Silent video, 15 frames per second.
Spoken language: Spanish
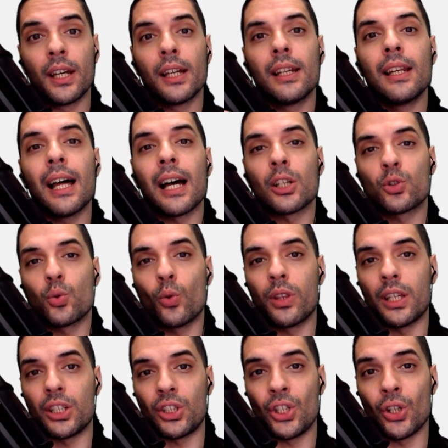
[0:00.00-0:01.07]
la
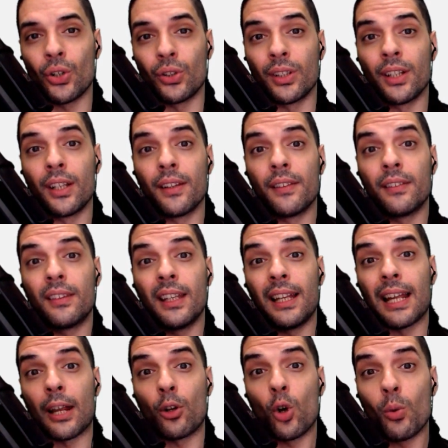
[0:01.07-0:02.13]
sucesión de
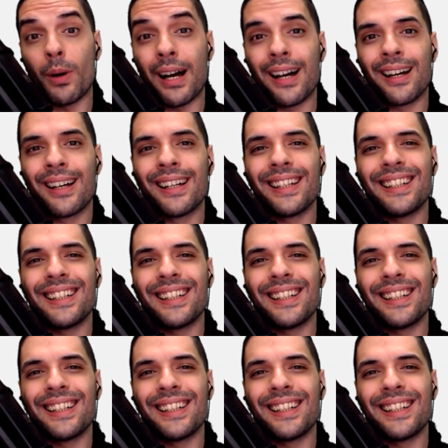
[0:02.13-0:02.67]
la nova